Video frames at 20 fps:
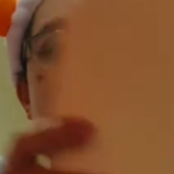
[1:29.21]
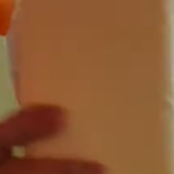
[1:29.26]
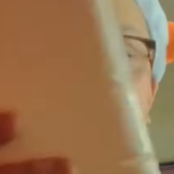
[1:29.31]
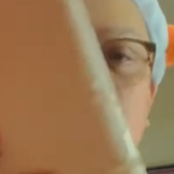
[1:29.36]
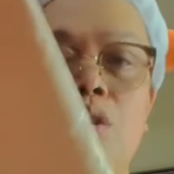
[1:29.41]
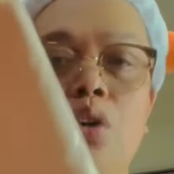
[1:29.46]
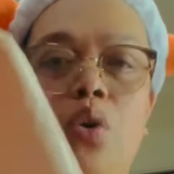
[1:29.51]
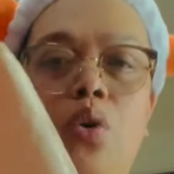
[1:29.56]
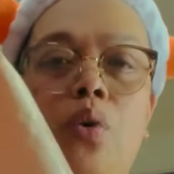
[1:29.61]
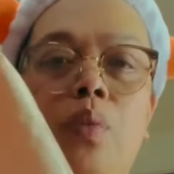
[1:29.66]

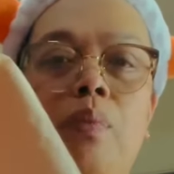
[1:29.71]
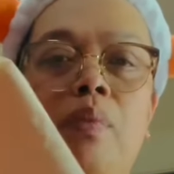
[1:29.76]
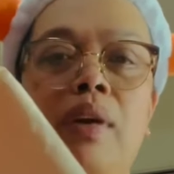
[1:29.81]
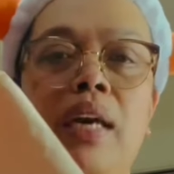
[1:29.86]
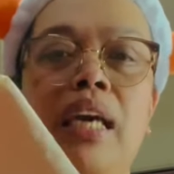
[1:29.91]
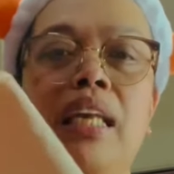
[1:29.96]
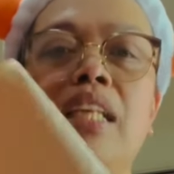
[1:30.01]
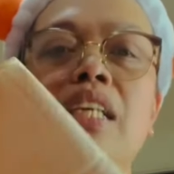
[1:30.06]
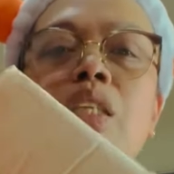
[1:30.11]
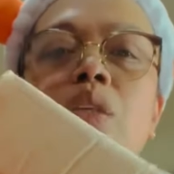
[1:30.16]
So,
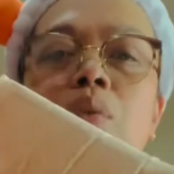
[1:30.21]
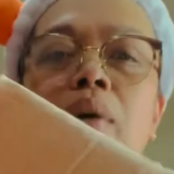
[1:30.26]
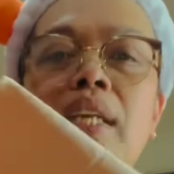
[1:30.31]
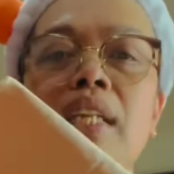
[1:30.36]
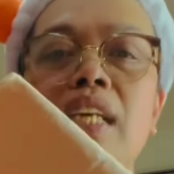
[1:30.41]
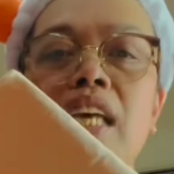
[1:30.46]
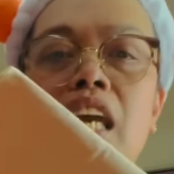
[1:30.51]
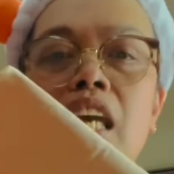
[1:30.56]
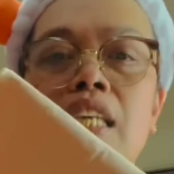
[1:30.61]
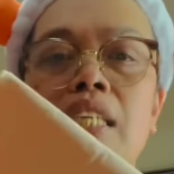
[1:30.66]
it is 1
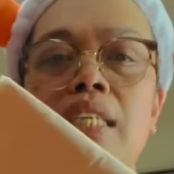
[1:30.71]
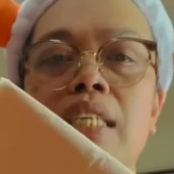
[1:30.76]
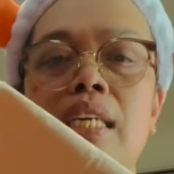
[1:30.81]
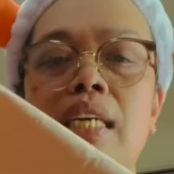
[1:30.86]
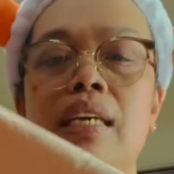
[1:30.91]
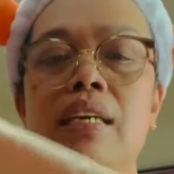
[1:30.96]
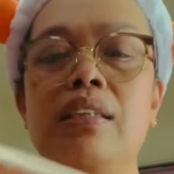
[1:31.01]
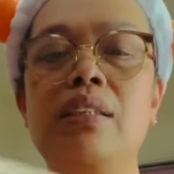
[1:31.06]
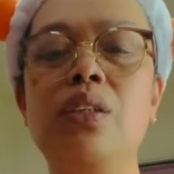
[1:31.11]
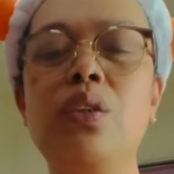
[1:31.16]
kg.
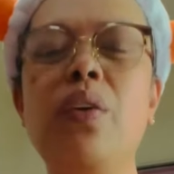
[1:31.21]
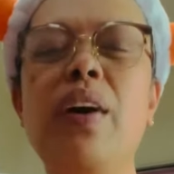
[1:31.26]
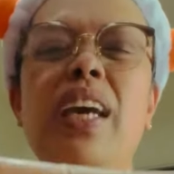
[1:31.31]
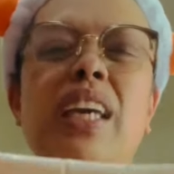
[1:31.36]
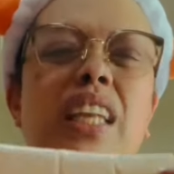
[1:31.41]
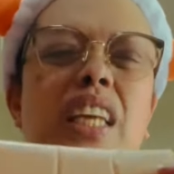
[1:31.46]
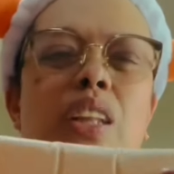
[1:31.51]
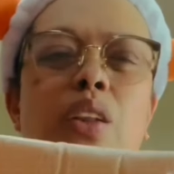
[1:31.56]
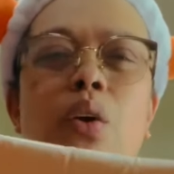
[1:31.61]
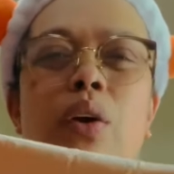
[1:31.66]
So, I
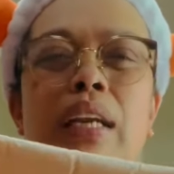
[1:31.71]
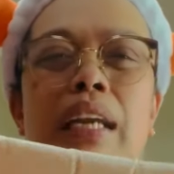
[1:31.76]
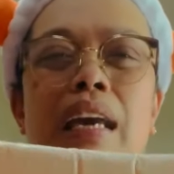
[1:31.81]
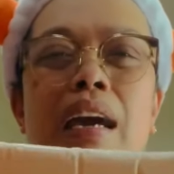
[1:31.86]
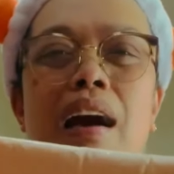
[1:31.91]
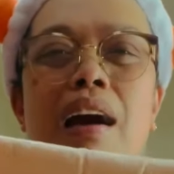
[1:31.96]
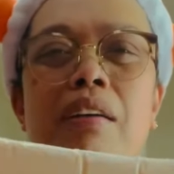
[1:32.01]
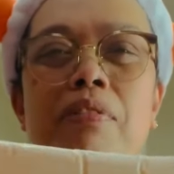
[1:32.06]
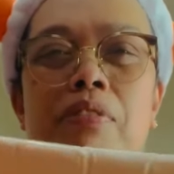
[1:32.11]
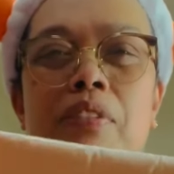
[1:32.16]
need only
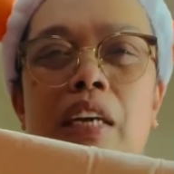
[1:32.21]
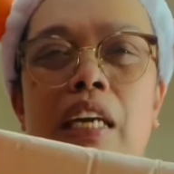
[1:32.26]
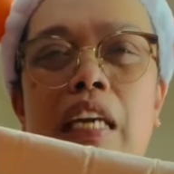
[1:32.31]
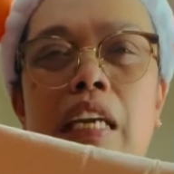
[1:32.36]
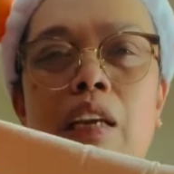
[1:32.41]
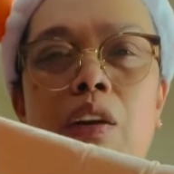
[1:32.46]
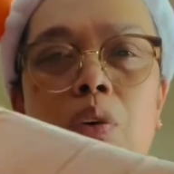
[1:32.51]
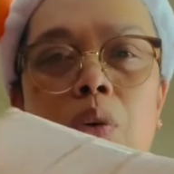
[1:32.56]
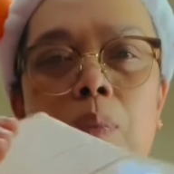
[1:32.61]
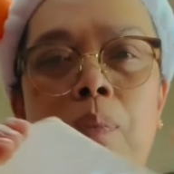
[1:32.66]
half
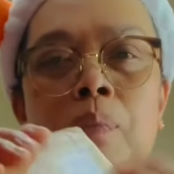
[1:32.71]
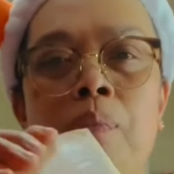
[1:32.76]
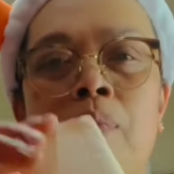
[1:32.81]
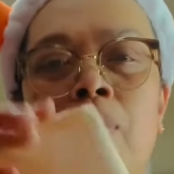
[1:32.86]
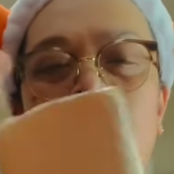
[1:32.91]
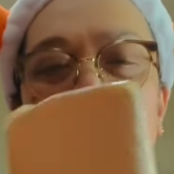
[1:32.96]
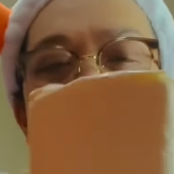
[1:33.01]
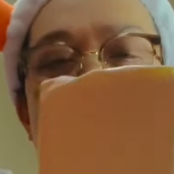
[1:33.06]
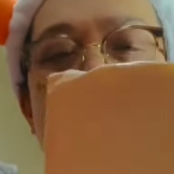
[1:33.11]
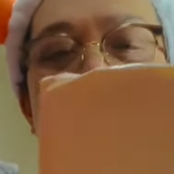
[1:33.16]
kilo.
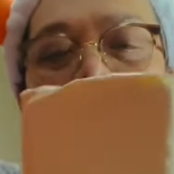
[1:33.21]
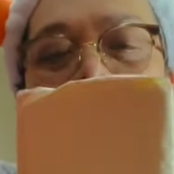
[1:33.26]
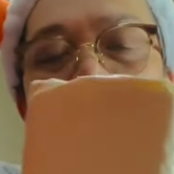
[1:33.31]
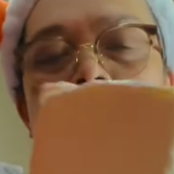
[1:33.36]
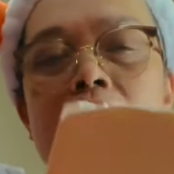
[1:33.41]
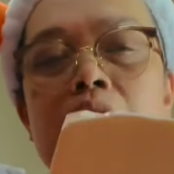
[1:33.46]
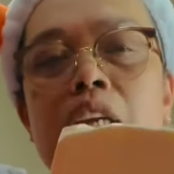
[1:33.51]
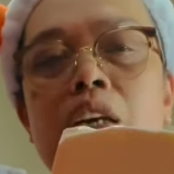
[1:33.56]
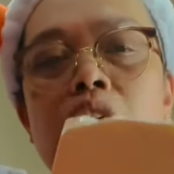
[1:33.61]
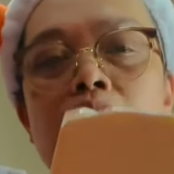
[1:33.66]
Half
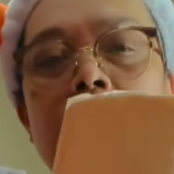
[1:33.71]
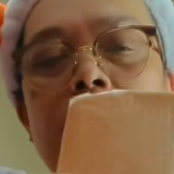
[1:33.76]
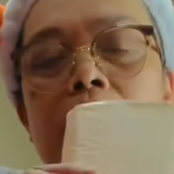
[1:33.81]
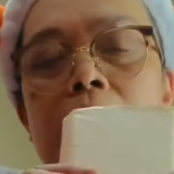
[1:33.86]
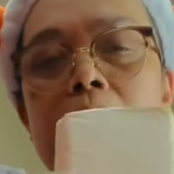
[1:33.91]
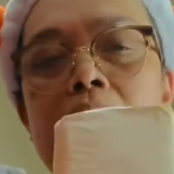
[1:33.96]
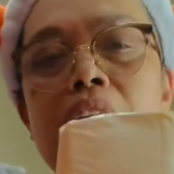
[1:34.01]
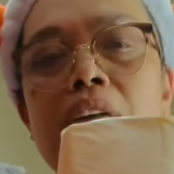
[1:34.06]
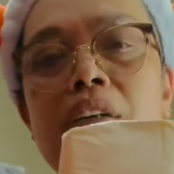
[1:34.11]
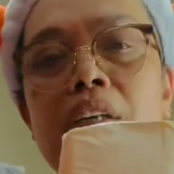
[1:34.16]
kilo,
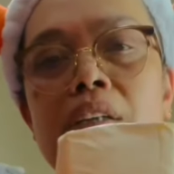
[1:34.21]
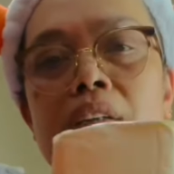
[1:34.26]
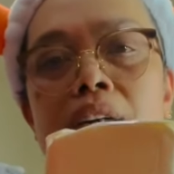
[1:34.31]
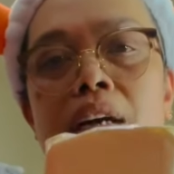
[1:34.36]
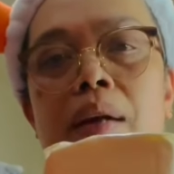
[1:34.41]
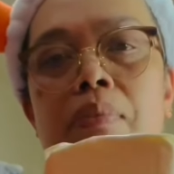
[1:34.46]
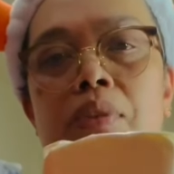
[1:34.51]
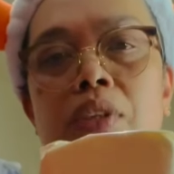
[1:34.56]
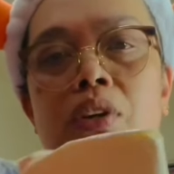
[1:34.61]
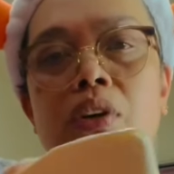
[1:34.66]
500
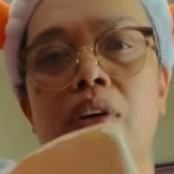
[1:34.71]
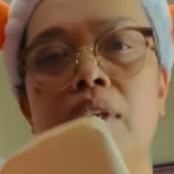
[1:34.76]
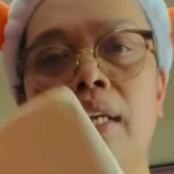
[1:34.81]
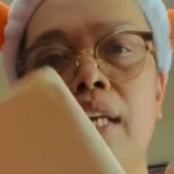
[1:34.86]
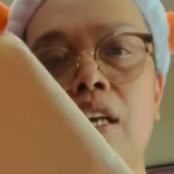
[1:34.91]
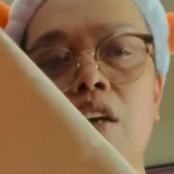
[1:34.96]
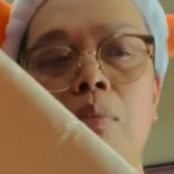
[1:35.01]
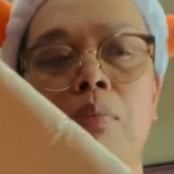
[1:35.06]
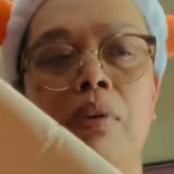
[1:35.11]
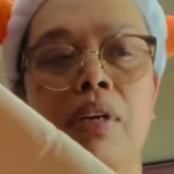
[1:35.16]
grams
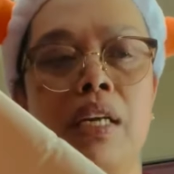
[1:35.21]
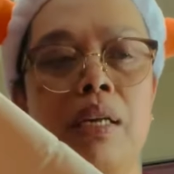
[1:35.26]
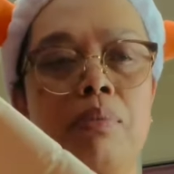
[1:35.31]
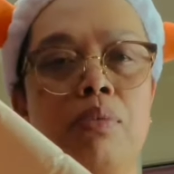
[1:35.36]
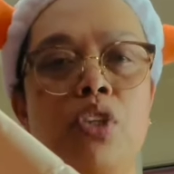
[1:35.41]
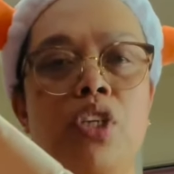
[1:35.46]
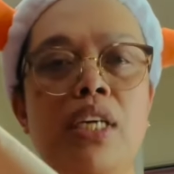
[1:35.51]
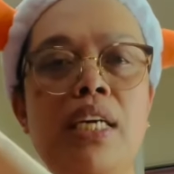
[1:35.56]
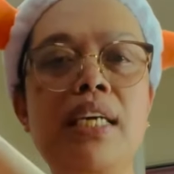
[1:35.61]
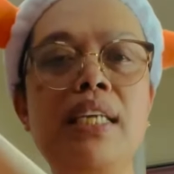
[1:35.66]
only of cream
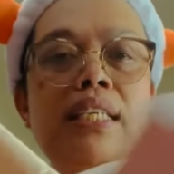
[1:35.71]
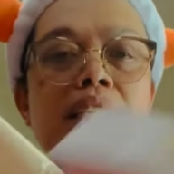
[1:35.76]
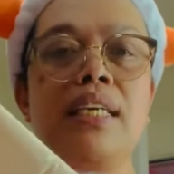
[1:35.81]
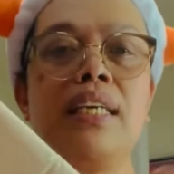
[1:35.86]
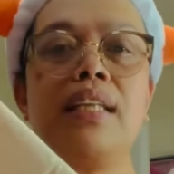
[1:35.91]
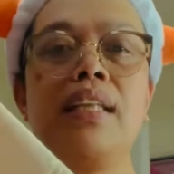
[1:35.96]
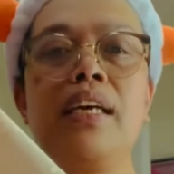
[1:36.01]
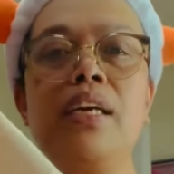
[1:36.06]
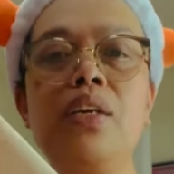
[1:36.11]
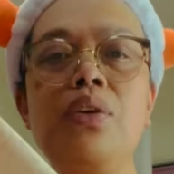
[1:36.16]
cheese.
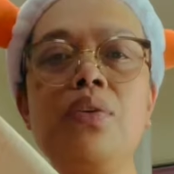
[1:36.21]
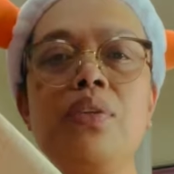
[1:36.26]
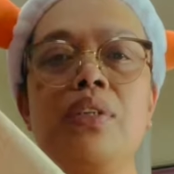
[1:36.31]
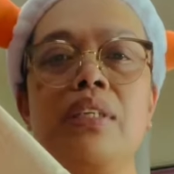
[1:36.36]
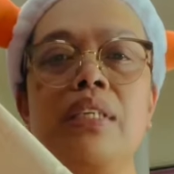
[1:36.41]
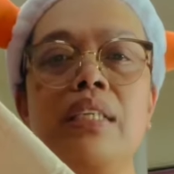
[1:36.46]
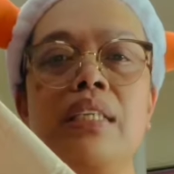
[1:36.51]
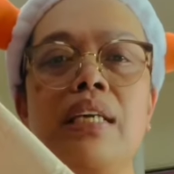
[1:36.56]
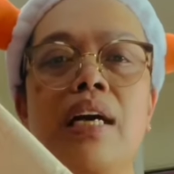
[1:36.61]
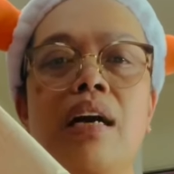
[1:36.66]
And I use
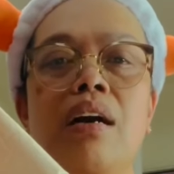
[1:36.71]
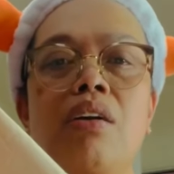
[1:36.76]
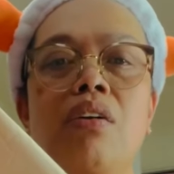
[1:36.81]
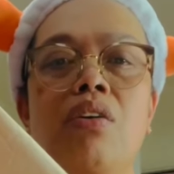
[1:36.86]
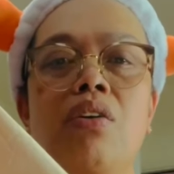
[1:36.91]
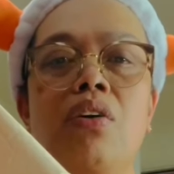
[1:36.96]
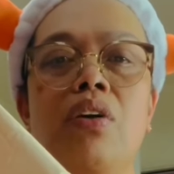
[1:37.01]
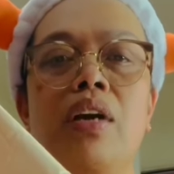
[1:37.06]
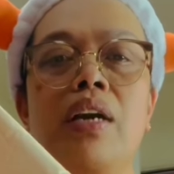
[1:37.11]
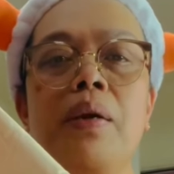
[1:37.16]
this
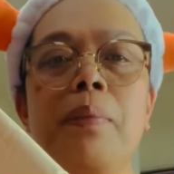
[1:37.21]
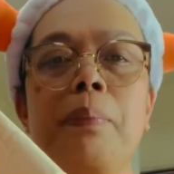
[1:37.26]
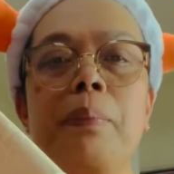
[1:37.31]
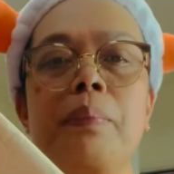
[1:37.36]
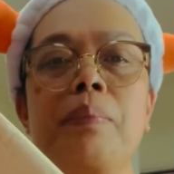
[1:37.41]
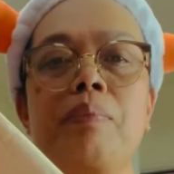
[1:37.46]
Angkor.